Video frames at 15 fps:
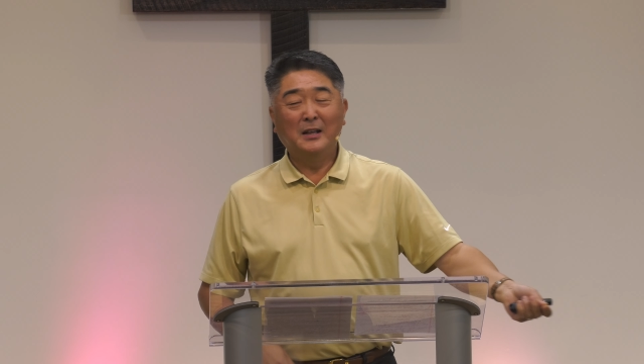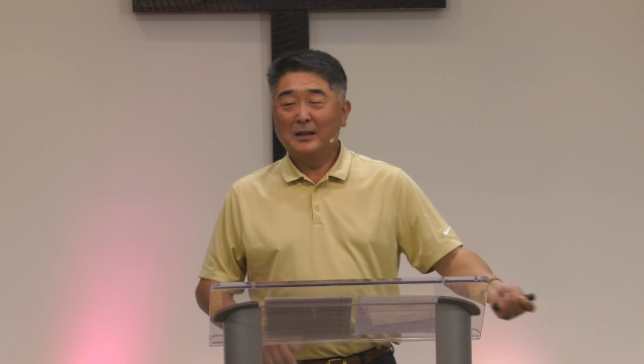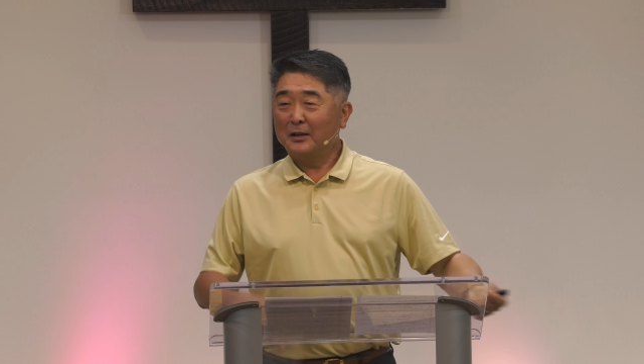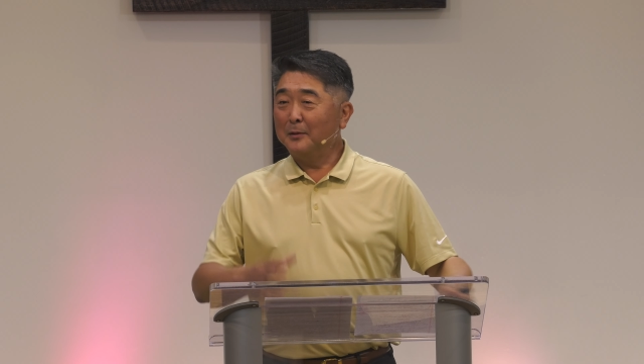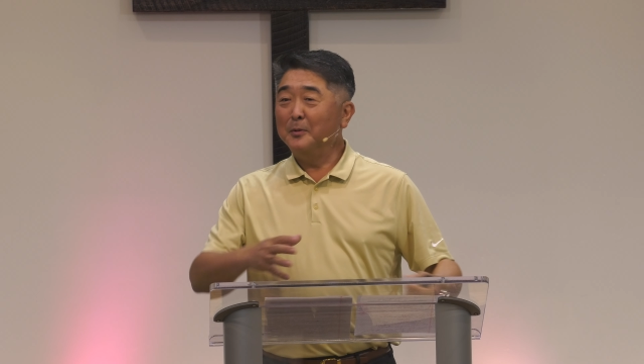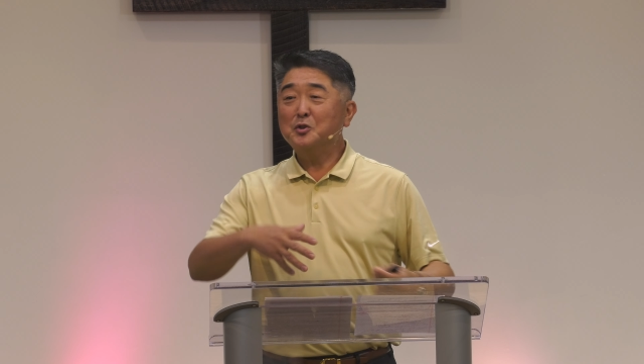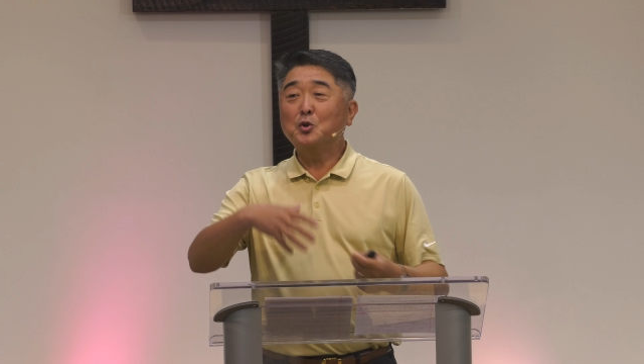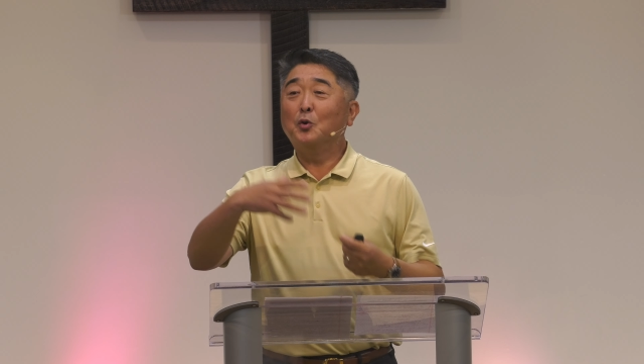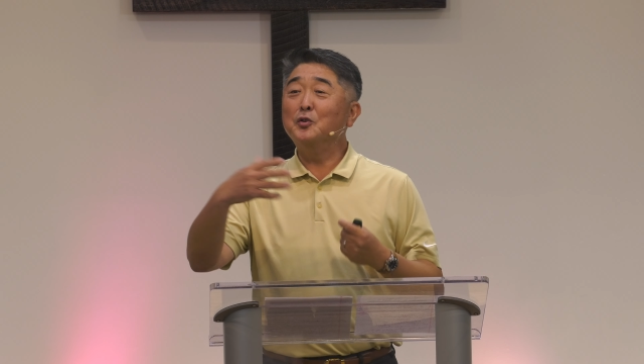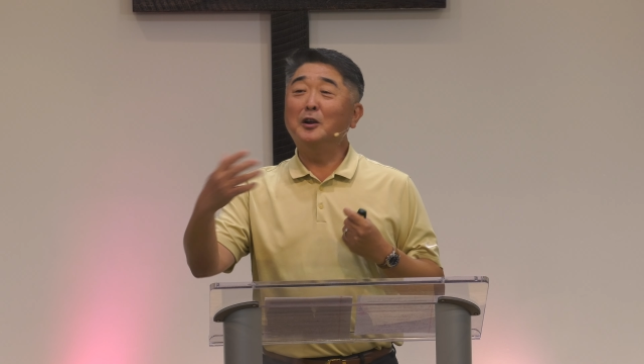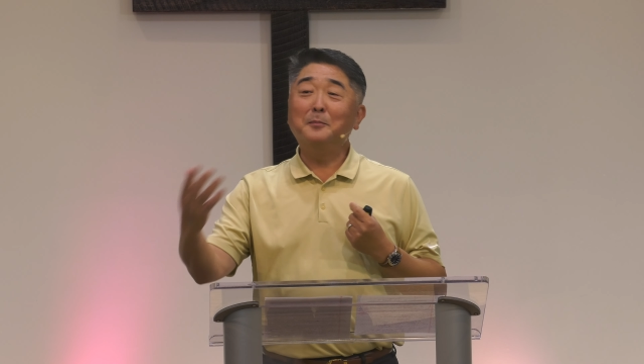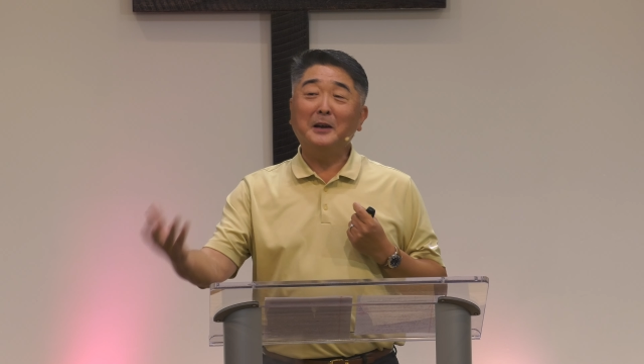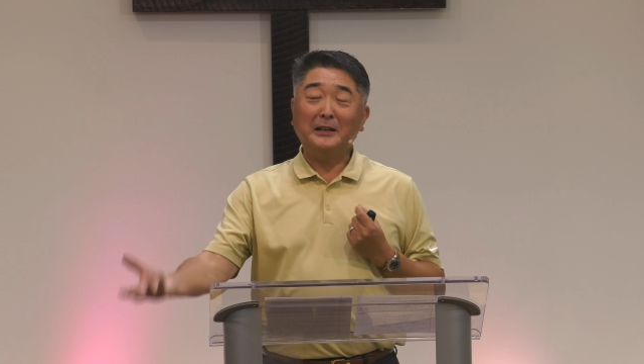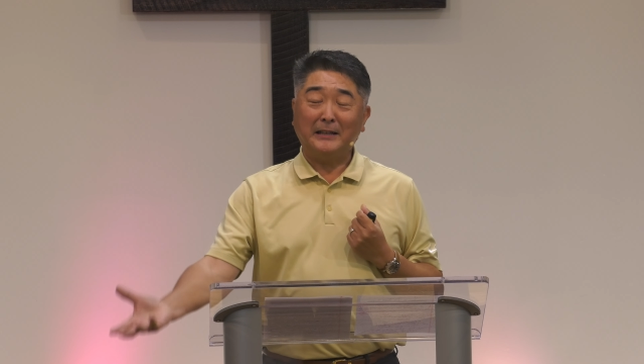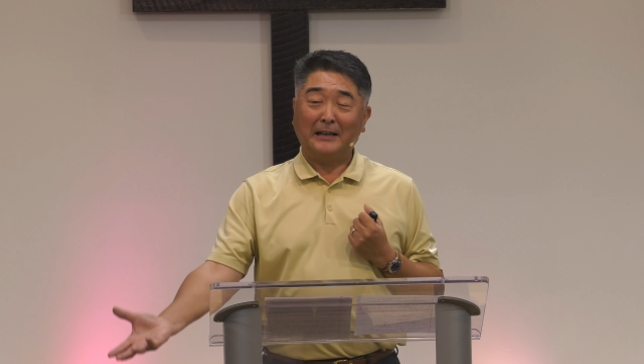그러면 좋은
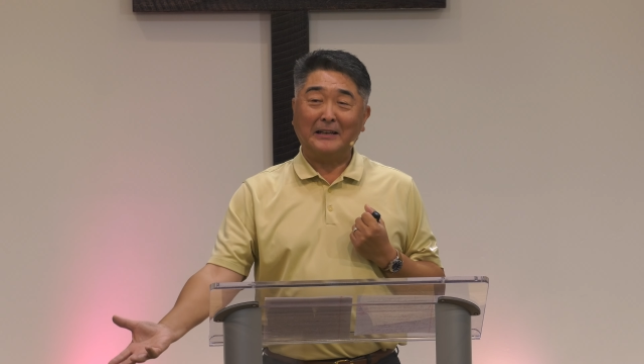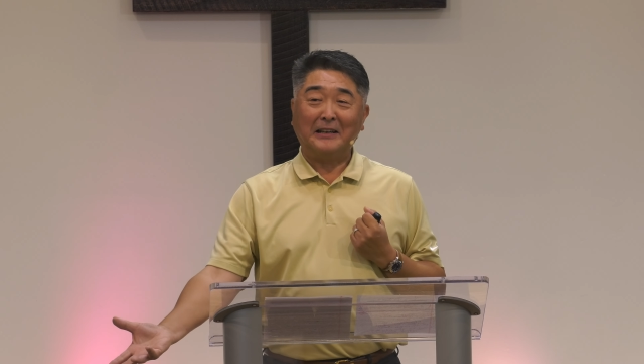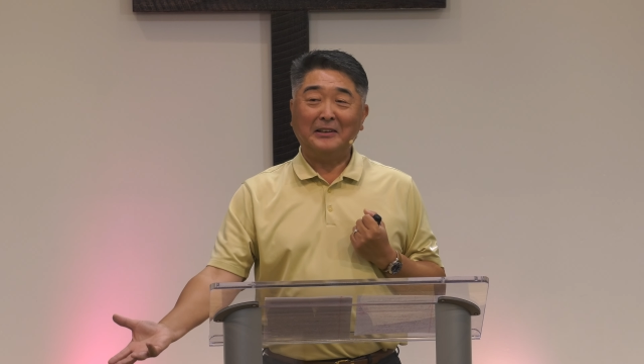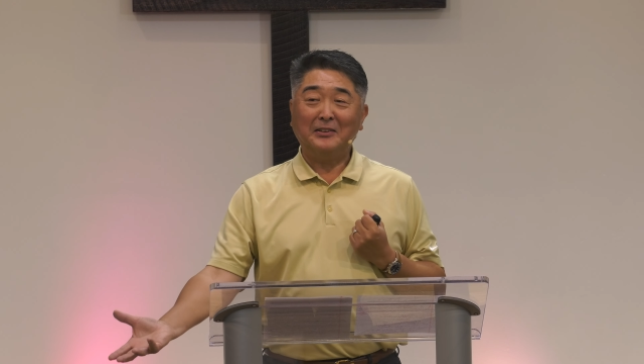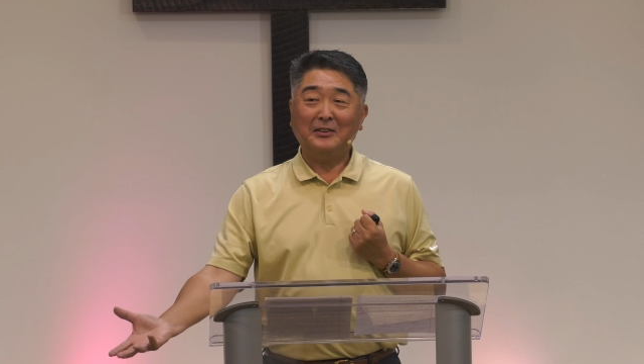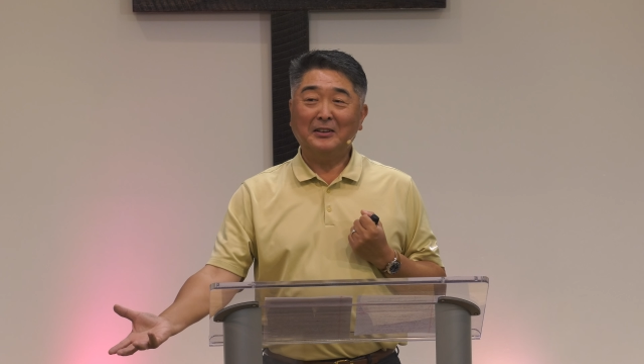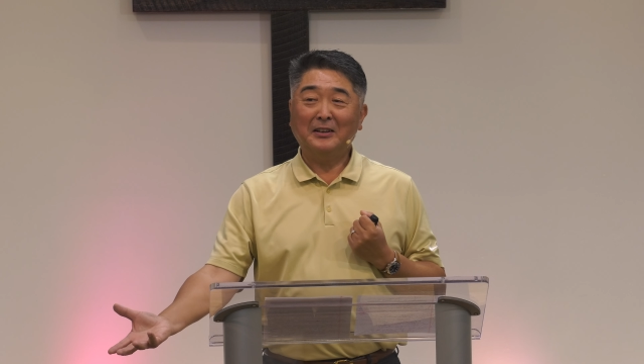열매가 날까요?